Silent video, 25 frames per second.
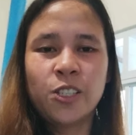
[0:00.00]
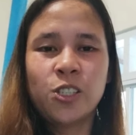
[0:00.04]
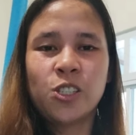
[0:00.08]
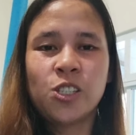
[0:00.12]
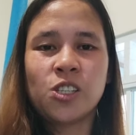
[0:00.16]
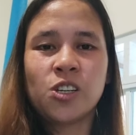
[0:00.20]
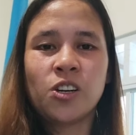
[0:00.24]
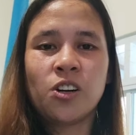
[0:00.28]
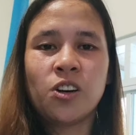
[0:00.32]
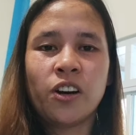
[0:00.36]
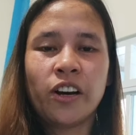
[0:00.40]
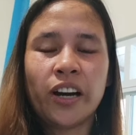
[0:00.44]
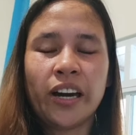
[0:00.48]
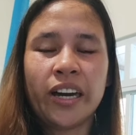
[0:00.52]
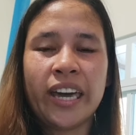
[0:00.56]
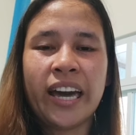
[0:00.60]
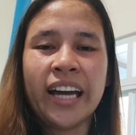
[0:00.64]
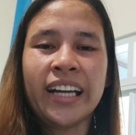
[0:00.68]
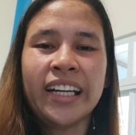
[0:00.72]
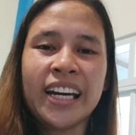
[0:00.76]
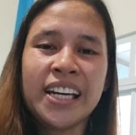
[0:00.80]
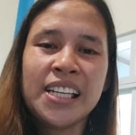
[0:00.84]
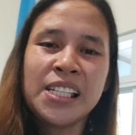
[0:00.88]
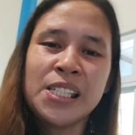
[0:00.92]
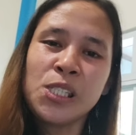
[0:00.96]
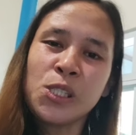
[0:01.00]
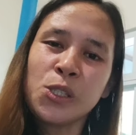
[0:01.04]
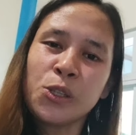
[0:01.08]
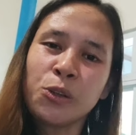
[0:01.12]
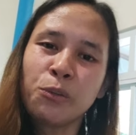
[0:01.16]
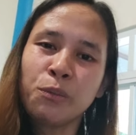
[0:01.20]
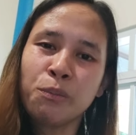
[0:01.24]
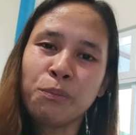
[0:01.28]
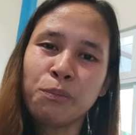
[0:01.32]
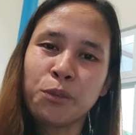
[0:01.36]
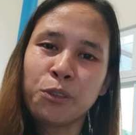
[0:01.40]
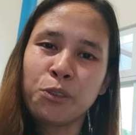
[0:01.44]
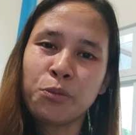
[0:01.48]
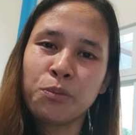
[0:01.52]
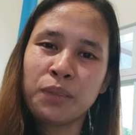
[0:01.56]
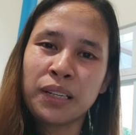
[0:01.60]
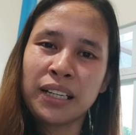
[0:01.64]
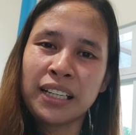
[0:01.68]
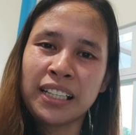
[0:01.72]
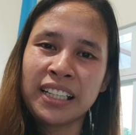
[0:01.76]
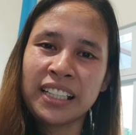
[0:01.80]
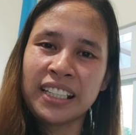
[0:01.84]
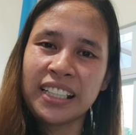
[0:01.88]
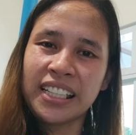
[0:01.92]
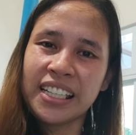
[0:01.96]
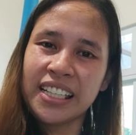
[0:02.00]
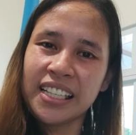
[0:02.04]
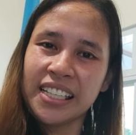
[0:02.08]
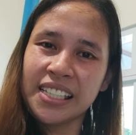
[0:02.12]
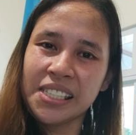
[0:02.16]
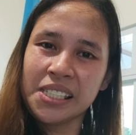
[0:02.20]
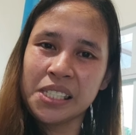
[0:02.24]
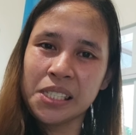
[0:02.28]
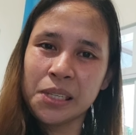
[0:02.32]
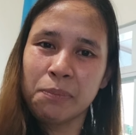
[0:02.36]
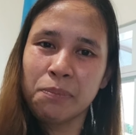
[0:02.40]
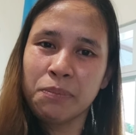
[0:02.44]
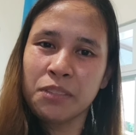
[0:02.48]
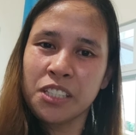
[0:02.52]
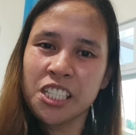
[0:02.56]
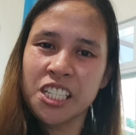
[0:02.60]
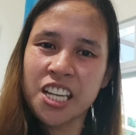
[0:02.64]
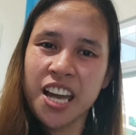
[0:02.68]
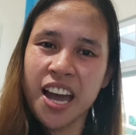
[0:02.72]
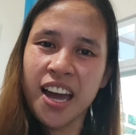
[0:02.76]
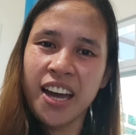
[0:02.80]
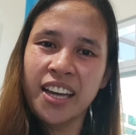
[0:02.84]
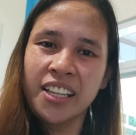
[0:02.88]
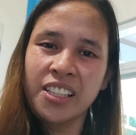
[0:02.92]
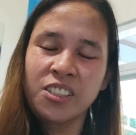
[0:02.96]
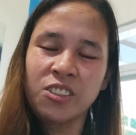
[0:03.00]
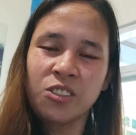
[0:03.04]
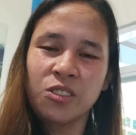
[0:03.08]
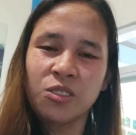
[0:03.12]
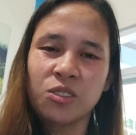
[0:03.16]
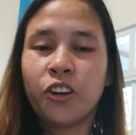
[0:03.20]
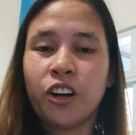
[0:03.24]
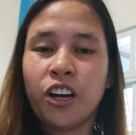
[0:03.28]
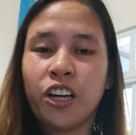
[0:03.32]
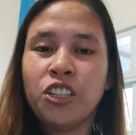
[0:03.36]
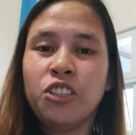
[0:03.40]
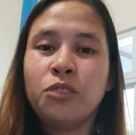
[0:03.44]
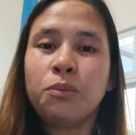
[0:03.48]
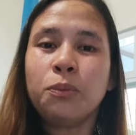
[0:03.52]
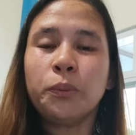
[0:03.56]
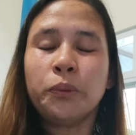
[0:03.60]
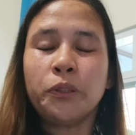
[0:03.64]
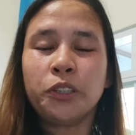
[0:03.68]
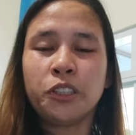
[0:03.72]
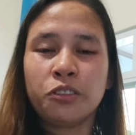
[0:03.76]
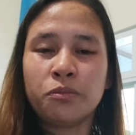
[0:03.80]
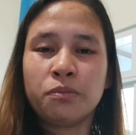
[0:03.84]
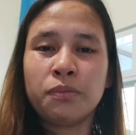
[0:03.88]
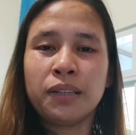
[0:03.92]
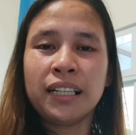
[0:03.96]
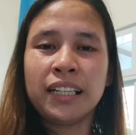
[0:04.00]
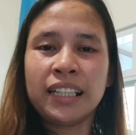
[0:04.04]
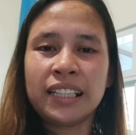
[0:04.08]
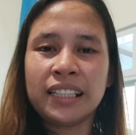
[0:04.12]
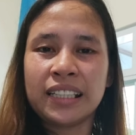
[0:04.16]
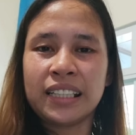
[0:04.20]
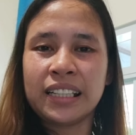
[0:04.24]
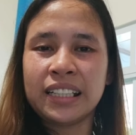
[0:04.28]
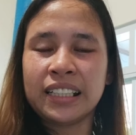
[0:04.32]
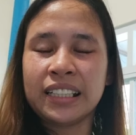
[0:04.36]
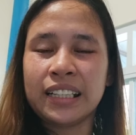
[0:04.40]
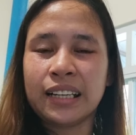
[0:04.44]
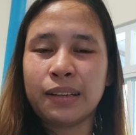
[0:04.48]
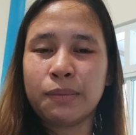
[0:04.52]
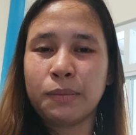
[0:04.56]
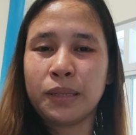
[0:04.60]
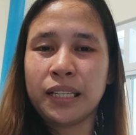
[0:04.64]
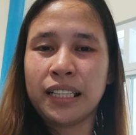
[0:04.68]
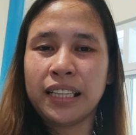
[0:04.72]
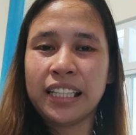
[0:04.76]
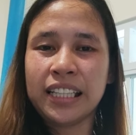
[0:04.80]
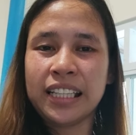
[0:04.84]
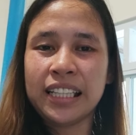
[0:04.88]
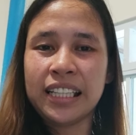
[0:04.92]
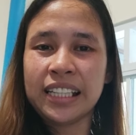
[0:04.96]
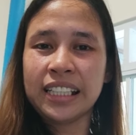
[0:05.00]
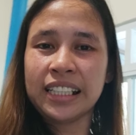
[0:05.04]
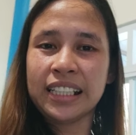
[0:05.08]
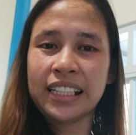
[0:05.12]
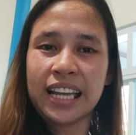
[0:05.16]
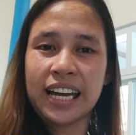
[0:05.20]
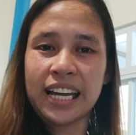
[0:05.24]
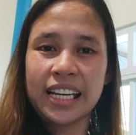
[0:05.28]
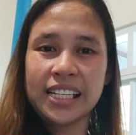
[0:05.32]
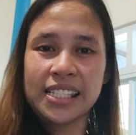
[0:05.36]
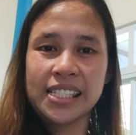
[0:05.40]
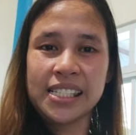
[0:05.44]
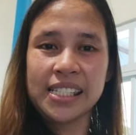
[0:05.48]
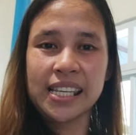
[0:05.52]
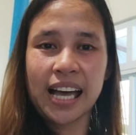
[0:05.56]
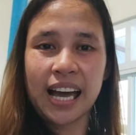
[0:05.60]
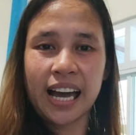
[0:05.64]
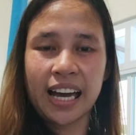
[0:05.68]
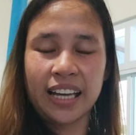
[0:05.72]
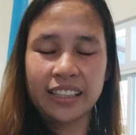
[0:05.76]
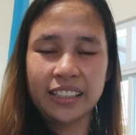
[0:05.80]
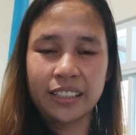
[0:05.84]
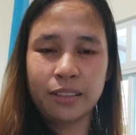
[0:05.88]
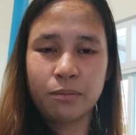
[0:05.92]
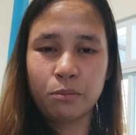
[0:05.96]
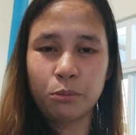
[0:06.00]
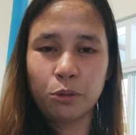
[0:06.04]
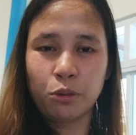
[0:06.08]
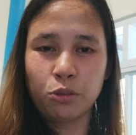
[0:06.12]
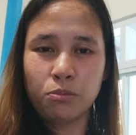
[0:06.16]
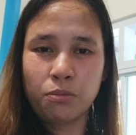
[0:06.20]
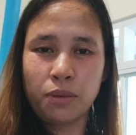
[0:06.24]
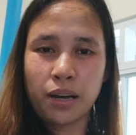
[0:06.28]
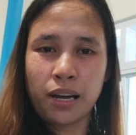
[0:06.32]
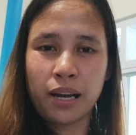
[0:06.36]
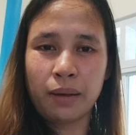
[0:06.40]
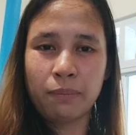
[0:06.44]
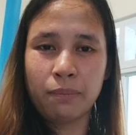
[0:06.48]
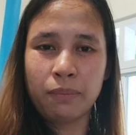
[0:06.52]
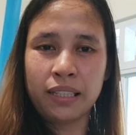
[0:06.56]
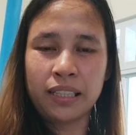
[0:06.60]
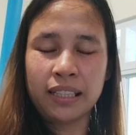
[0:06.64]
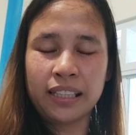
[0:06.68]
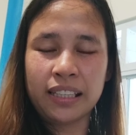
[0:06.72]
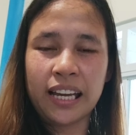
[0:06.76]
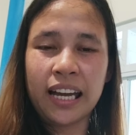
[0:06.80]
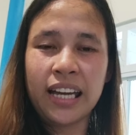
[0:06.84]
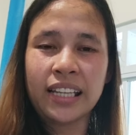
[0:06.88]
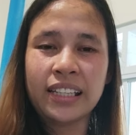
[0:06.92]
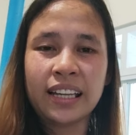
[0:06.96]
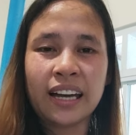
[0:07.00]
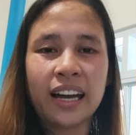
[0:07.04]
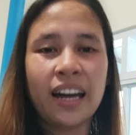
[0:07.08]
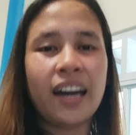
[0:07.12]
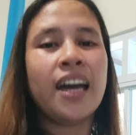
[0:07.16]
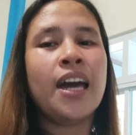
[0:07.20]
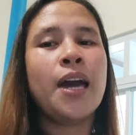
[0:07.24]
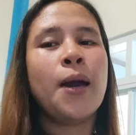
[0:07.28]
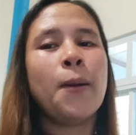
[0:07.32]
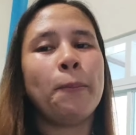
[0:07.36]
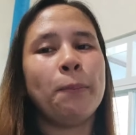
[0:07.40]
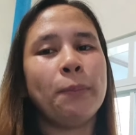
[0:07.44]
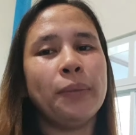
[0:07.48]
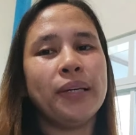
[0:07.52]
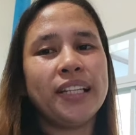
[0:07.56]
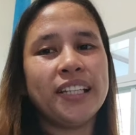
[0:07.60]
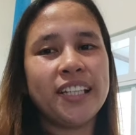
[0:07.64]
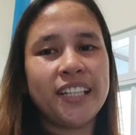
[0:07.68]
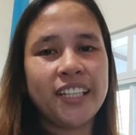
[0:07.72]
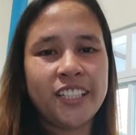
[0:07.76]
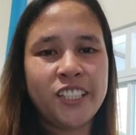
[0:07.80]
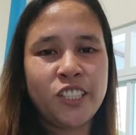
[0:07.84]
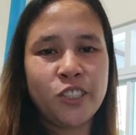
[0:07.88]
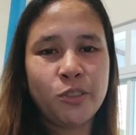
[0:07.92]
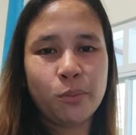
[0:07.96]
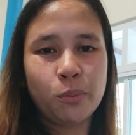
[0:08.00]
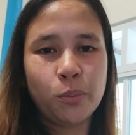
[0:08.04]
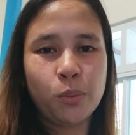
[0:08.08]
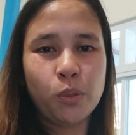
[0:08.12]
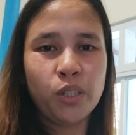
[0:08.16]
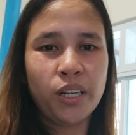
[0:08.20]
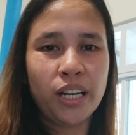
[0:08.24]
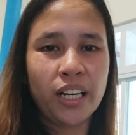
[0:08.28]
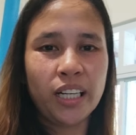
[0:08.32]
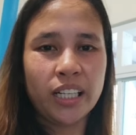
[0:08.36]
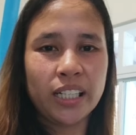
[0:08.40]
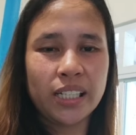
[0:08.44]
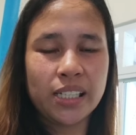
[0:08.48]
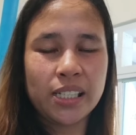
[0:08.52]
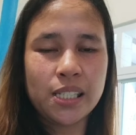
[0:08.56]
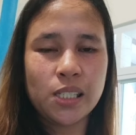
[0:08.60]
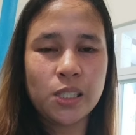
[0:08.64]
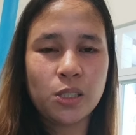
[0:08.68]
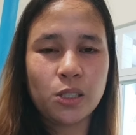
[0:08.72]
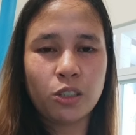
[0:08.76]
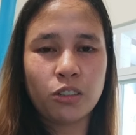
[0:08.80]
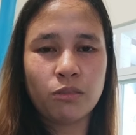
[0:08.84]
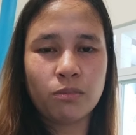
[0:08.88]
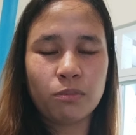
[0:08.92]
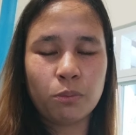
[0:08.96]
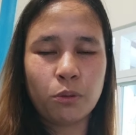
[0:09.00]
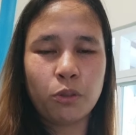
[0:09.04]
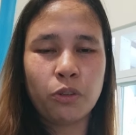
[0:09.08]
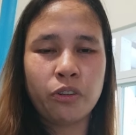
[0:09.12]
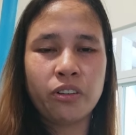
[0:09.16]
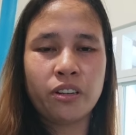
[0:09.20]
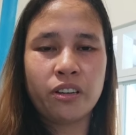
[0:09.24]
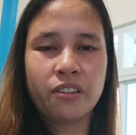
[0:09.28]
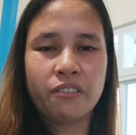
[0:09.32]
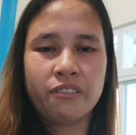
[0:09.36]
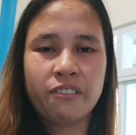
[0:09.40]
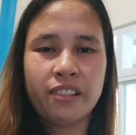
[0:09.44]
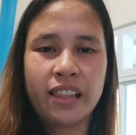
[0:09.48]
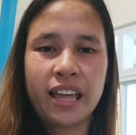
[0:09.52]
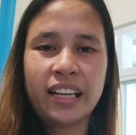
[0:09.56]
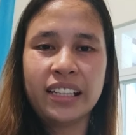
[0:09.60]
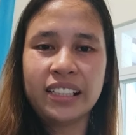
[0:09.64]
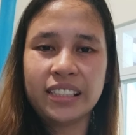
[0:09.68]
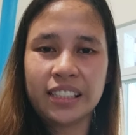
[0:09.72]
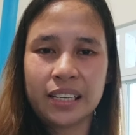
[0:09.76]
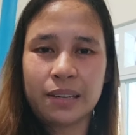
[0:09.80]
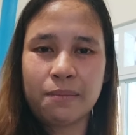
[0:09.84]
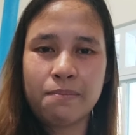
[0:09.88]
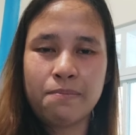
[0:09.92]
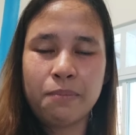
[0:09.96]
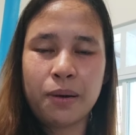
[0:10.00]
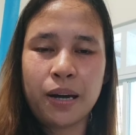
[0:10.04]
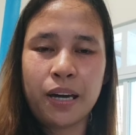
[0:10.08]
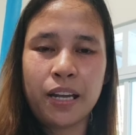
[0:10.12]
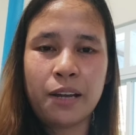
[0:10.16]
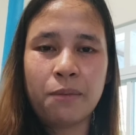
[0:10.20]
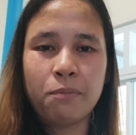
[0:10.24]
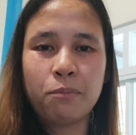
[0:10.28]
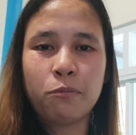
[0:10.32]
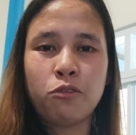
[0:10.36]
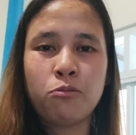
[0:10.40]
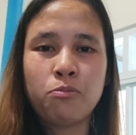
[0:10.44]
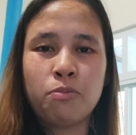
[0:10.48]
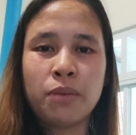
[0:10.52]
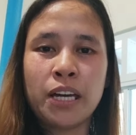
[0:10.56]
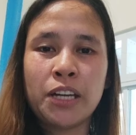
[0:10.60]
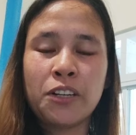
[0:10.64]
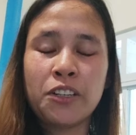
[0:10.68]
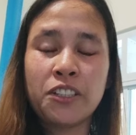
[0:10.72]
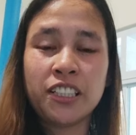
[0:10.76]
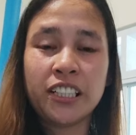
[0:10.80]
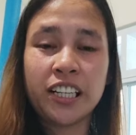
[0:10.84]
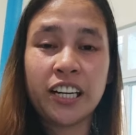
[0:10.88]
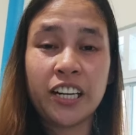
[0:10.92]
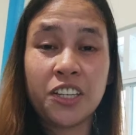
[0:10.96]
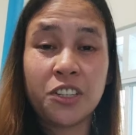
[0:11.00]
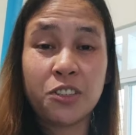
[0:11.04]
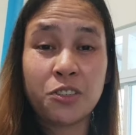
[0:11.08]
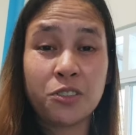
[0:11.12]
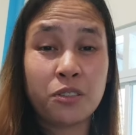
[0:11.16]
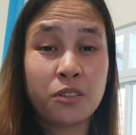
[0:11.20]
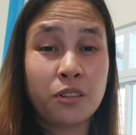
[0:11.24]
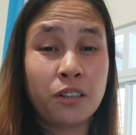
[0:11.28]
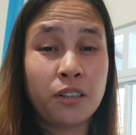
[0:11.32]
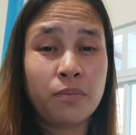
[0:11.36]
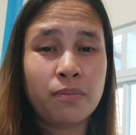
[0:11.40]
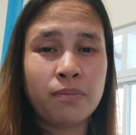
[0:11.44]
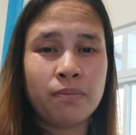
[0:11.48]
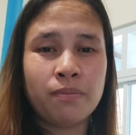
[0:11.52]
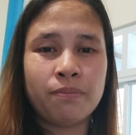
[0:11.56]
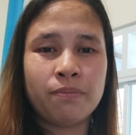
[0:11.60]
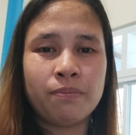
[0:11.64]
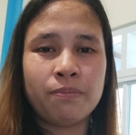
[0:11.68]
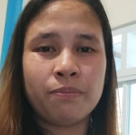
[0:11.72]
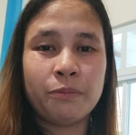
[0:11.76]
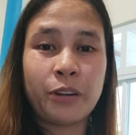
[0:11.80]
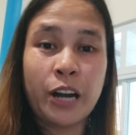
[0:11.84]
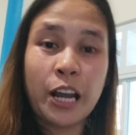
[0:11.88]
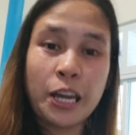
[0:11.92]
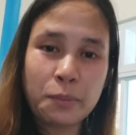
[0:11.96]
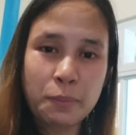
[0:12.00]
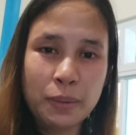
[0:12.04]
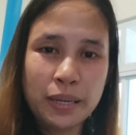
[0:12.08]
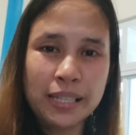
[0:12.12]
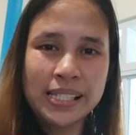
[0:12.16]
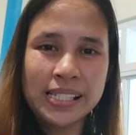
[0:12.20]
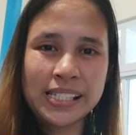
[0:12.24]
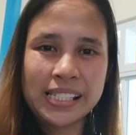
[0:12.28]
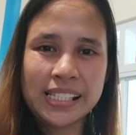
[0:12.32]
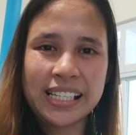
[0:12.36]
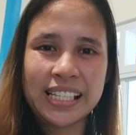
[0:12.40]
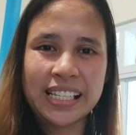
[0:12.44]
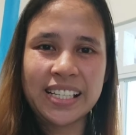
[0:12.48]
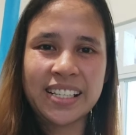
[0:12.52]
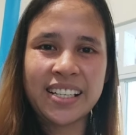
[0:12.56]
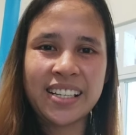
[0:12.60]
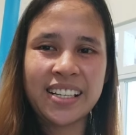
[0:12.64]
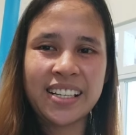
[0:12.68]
So, kaya guys, yung pong mga nag-iisip dyan, kung ano po yung magandang gamitin na glass sa atin pong mga bintana, piliin nyo po guys yun pong reflective para po meron kayong privacy.